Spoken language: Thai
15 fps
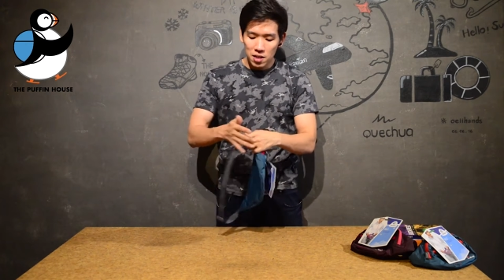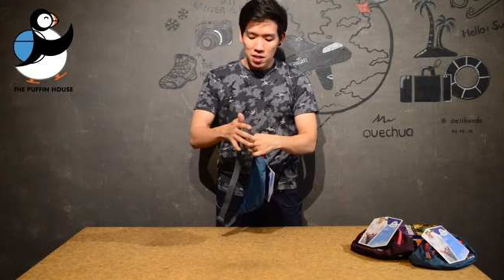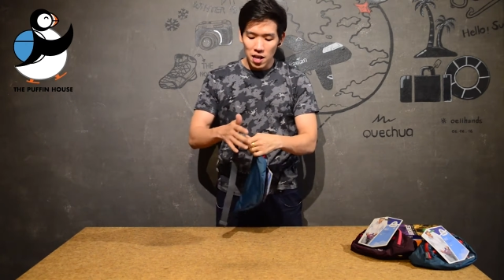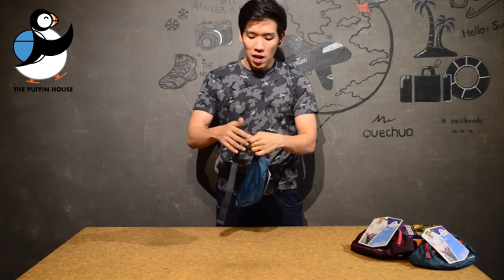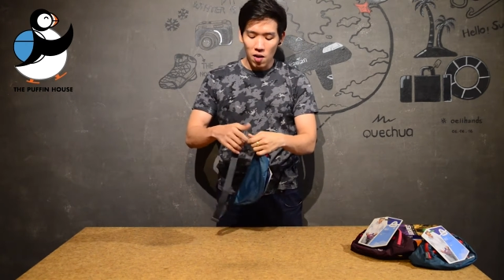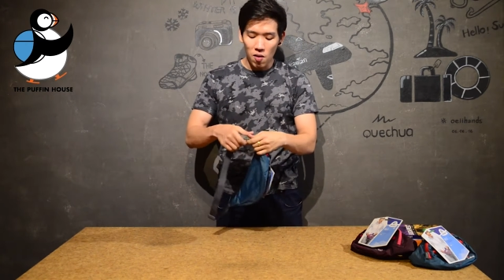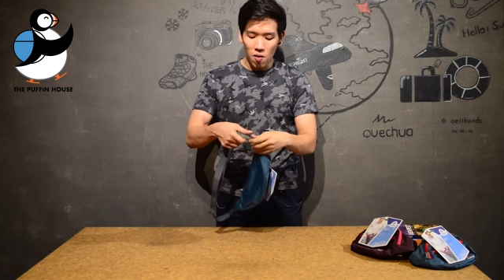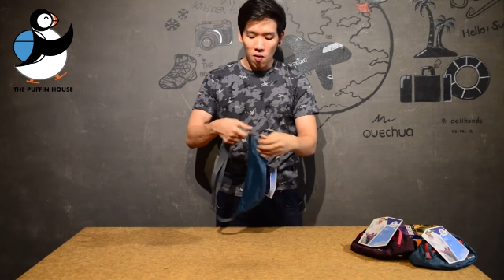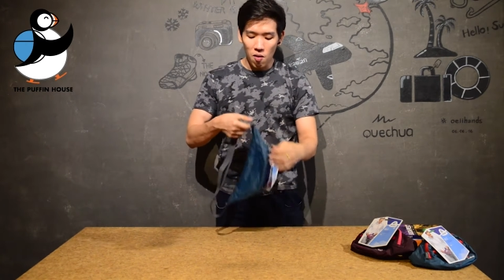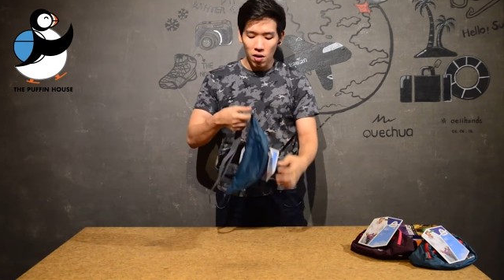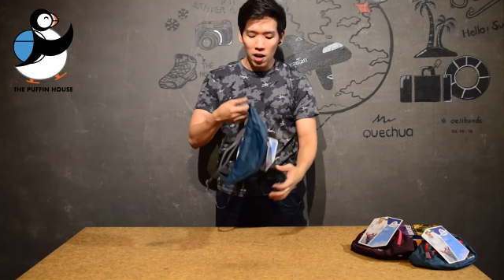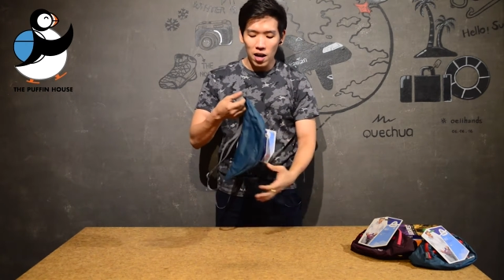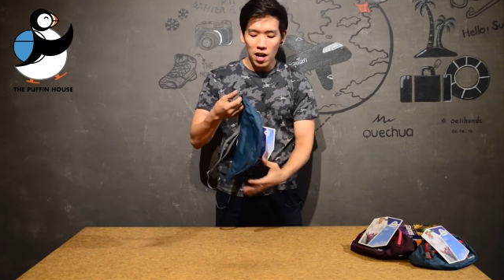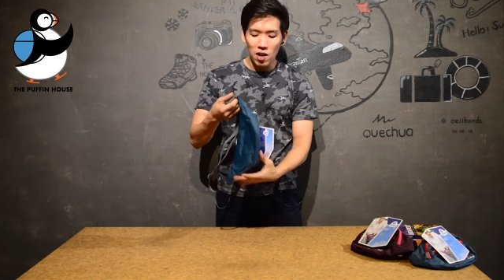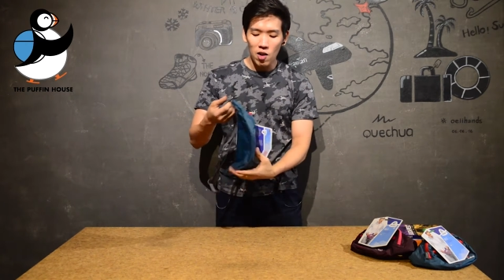ใส่ของ
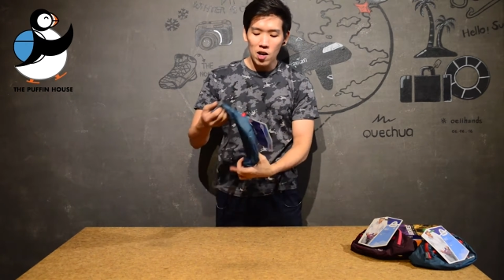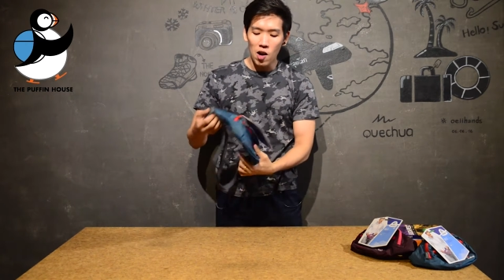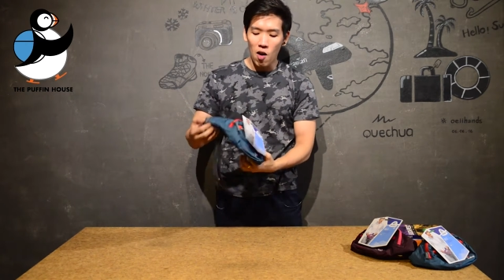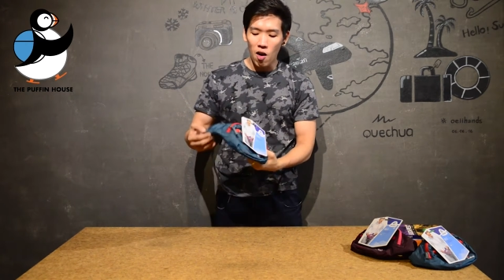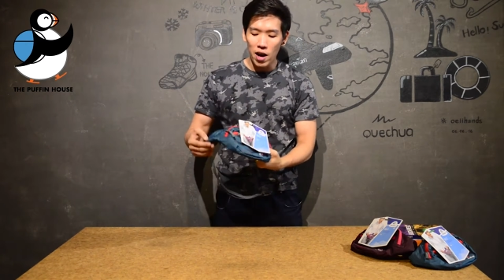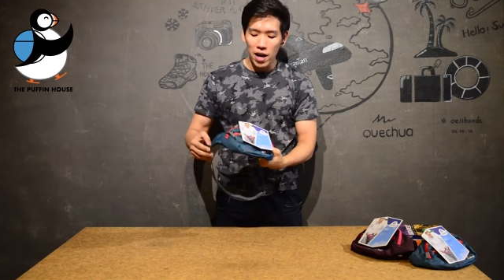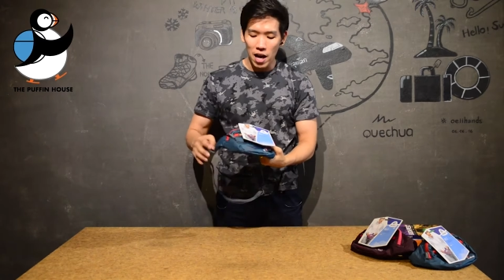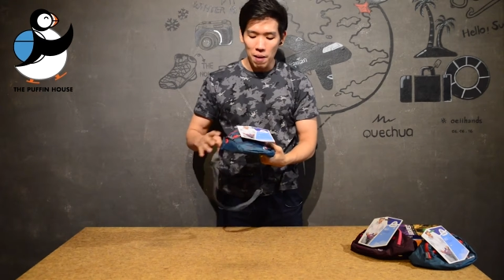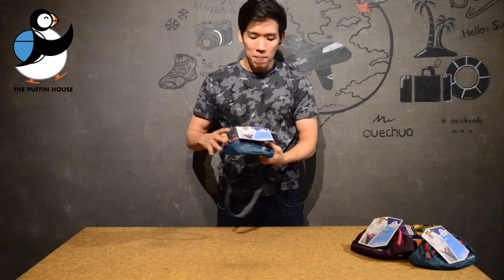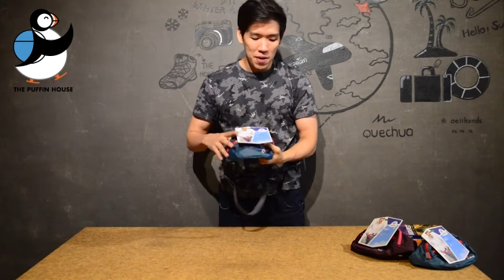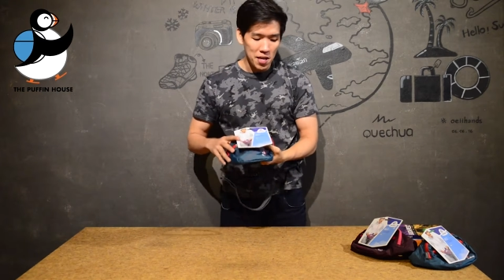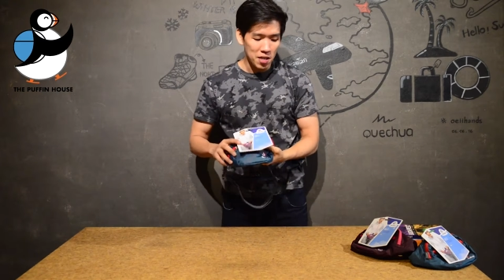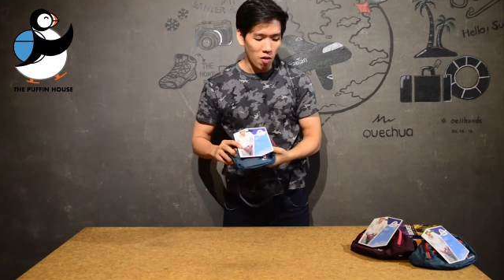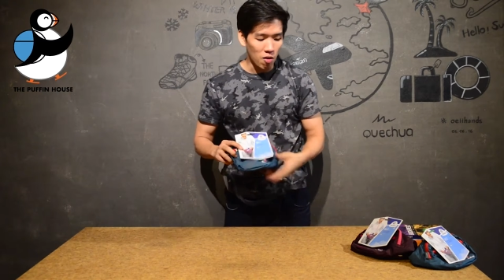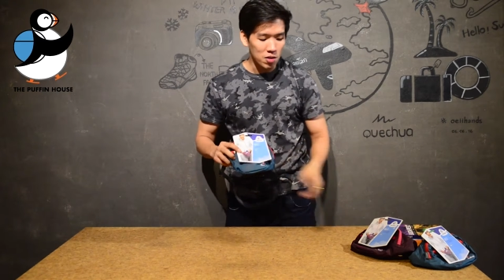เล็กๆน้อยๆนะครับ
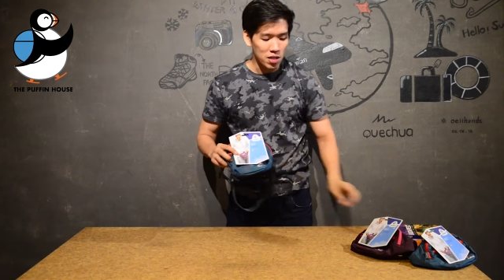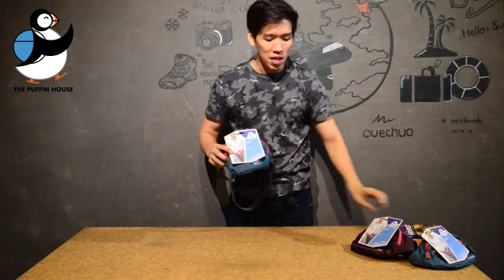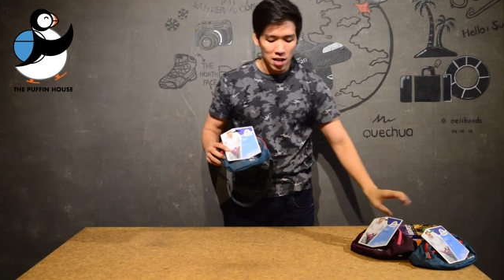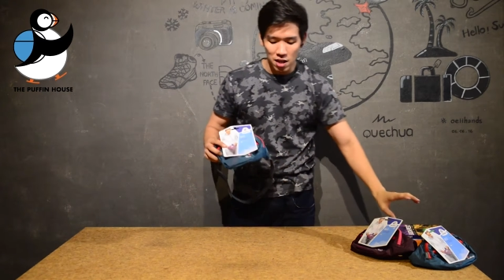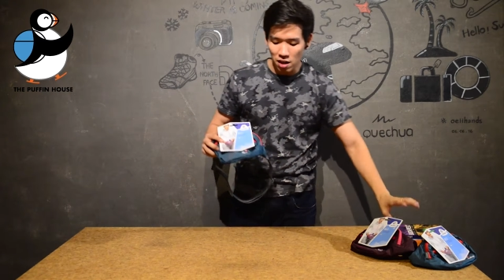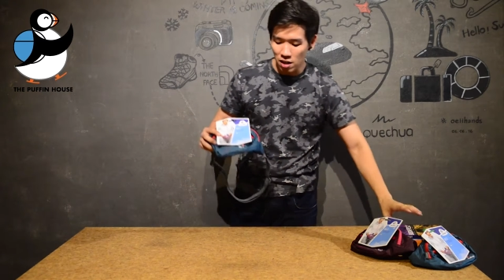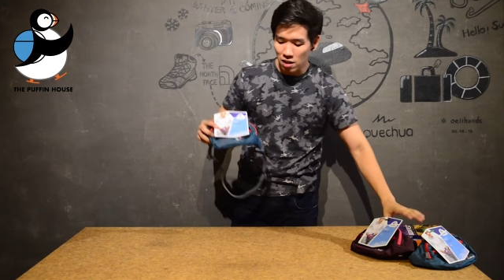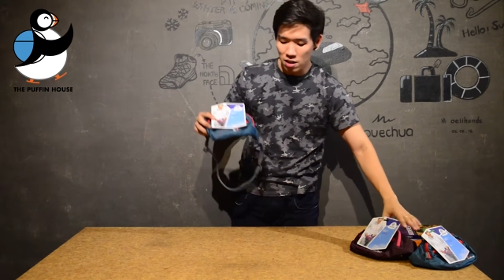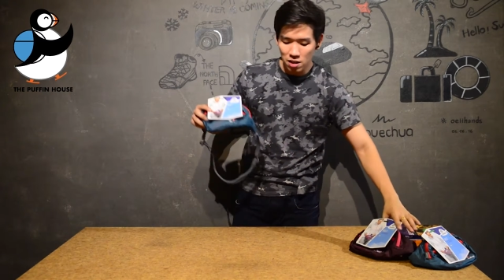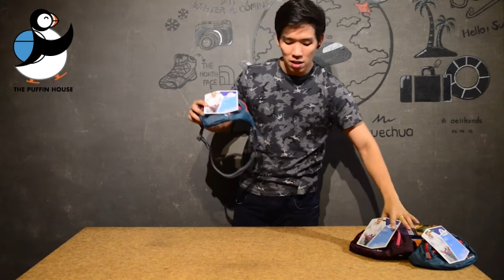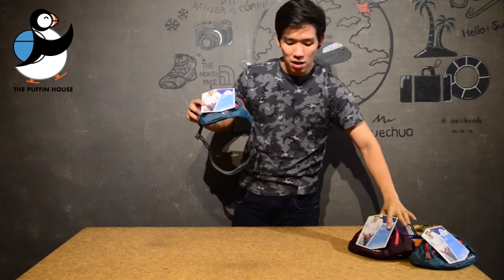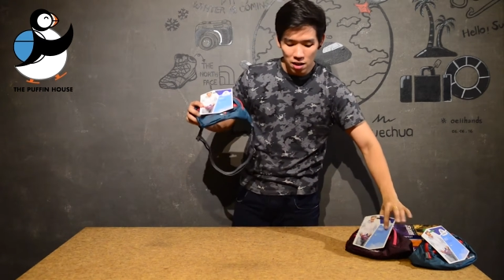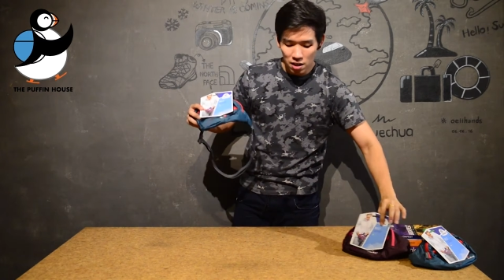มีสองสีก็คือ